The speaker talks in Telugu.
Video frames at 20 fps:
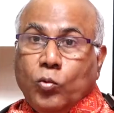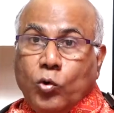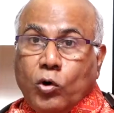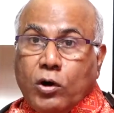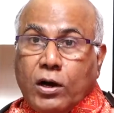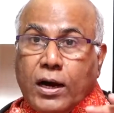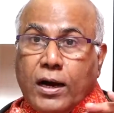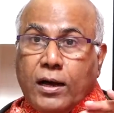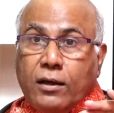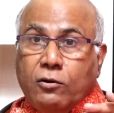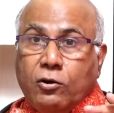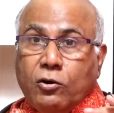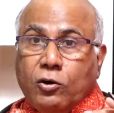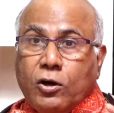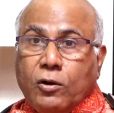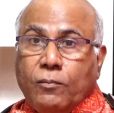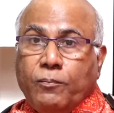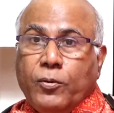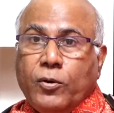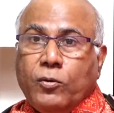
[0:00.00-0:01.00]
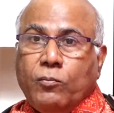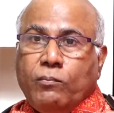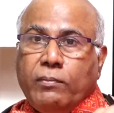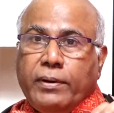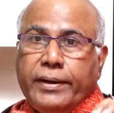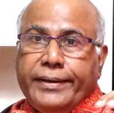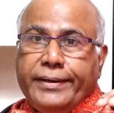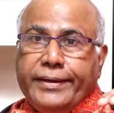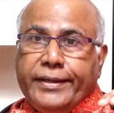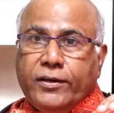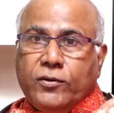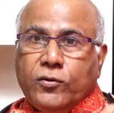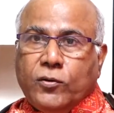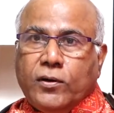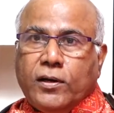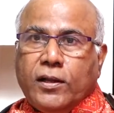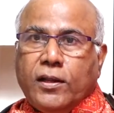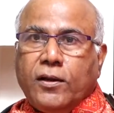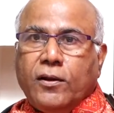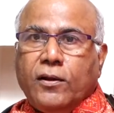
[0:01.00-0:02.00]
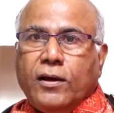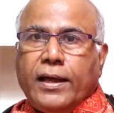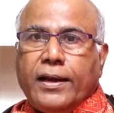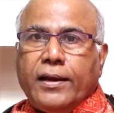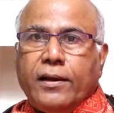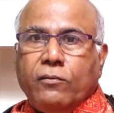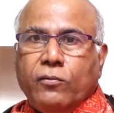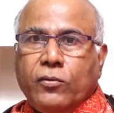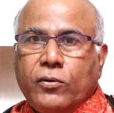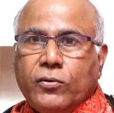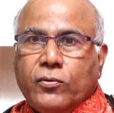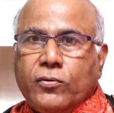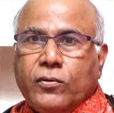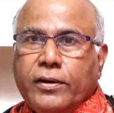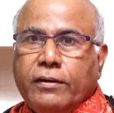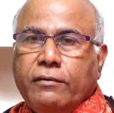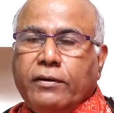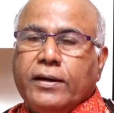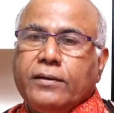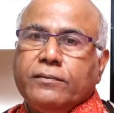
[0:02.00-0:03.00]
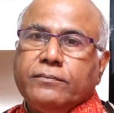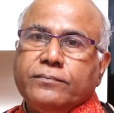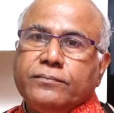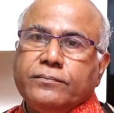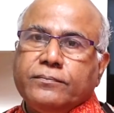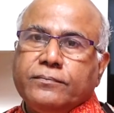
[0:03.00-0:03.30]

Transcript: ఒకనొకప్పుడు మట్టి కుండల్లో అన్నం వండుకునేవారు